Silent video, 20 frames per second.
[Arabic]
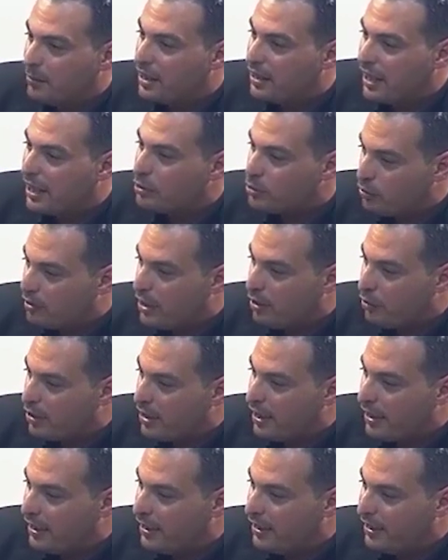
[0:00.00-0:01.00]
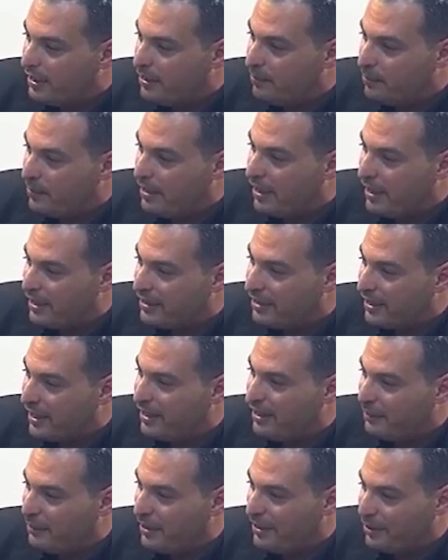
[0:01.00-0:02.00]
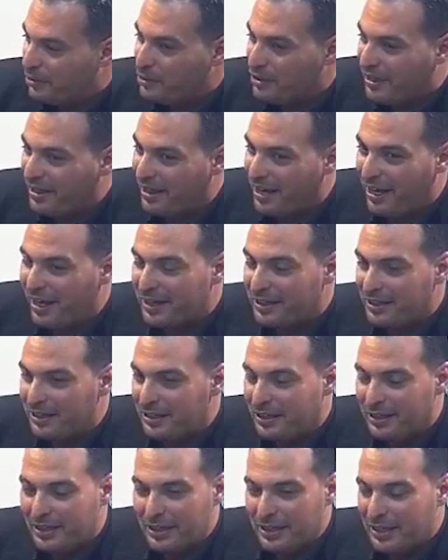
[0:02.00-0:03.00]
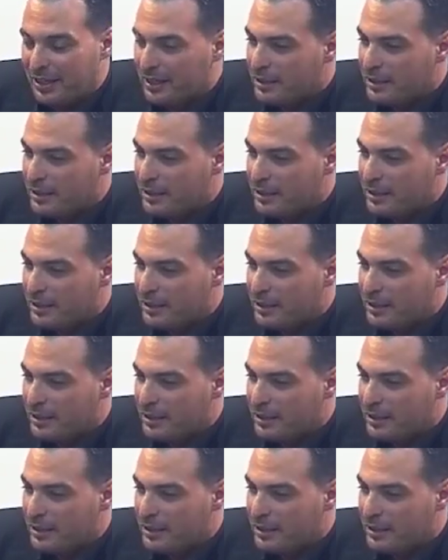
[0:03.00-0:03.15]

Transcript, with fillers: ما يضحكش وداير قالها لي من بعد قال لي معناها وصلت ضحكتني